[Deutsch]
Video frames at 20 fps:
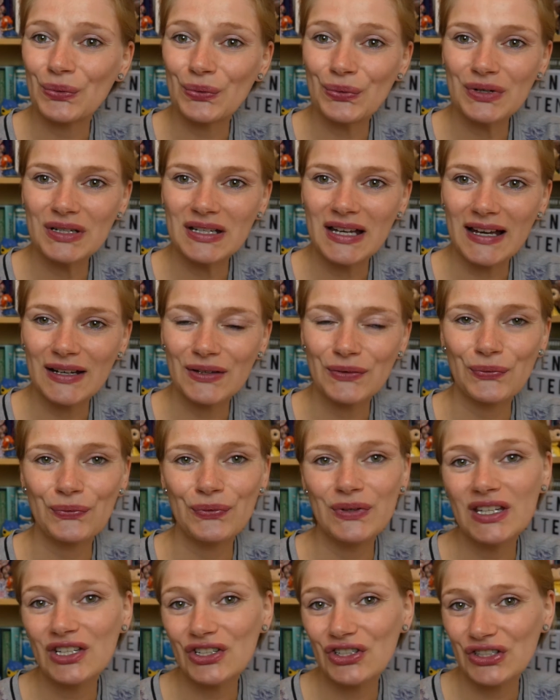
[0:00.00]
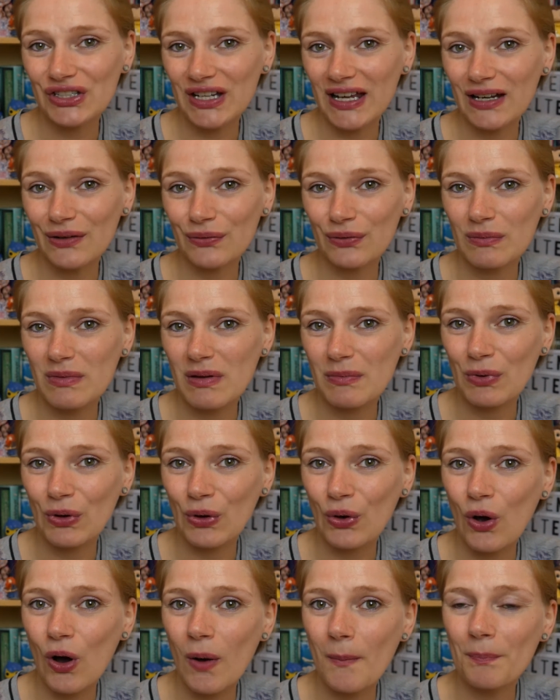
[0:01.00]
und hat vier Sterne von mir
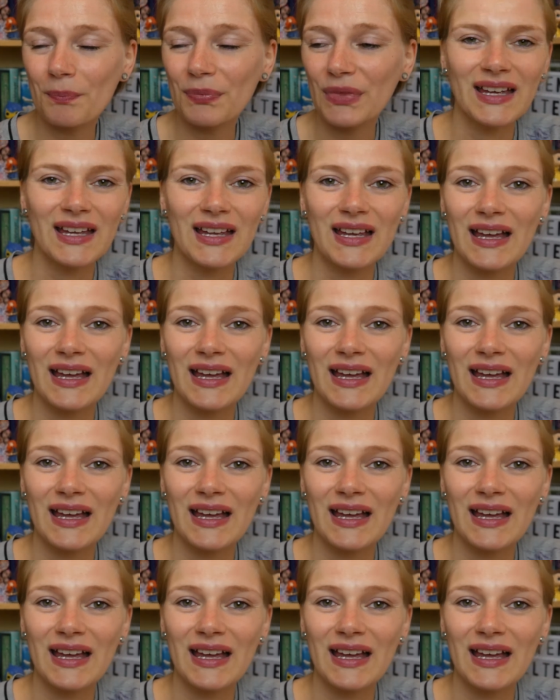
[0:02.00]
bekommen.